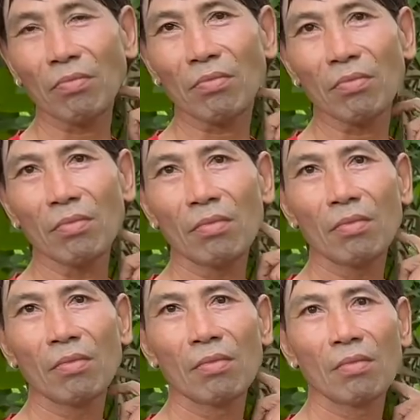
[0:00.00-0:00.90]
hình như chưa phát
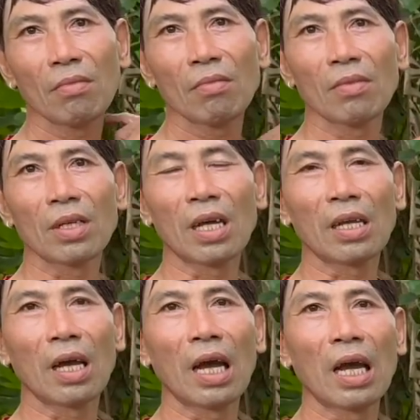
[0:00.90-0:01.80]
hiện em anh mà
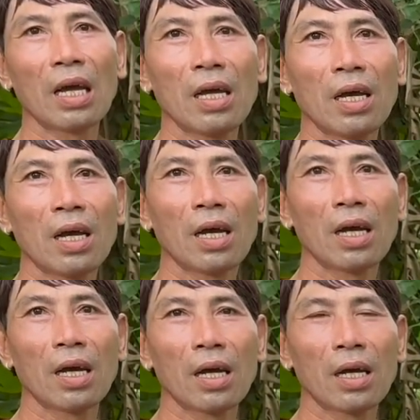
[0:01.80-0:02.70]
phát hiện em chắc quậy
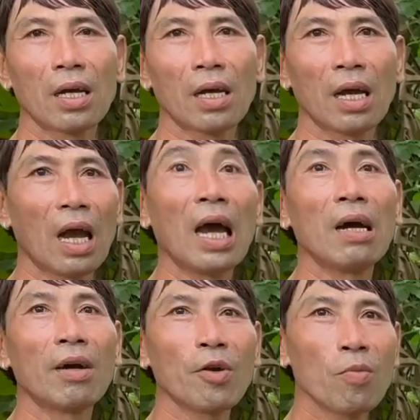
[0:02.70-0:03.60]
chết luôn á
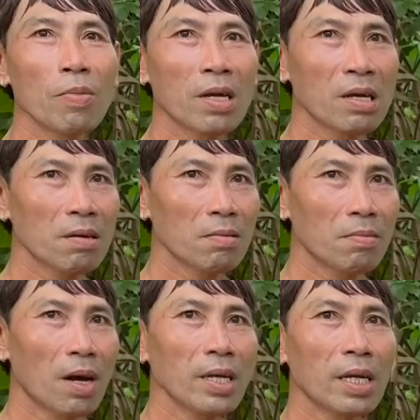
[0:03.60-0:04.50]
ờ à, đúng rồi đó
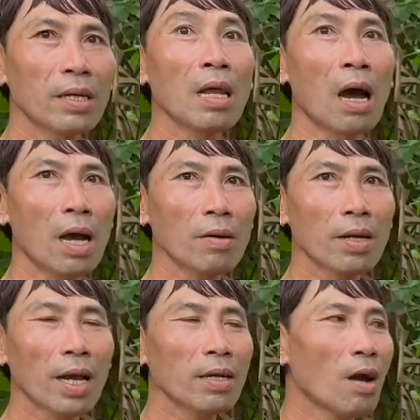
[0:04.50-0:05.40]
bởi vì nó đỡ
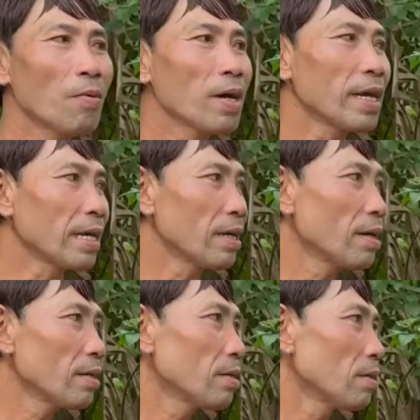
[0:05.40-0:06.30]
cái nó không phát hiện cưng
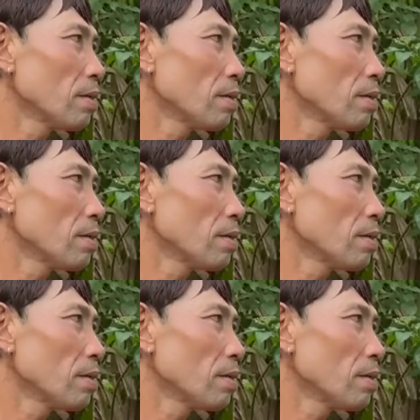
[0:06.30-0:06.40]
ừ.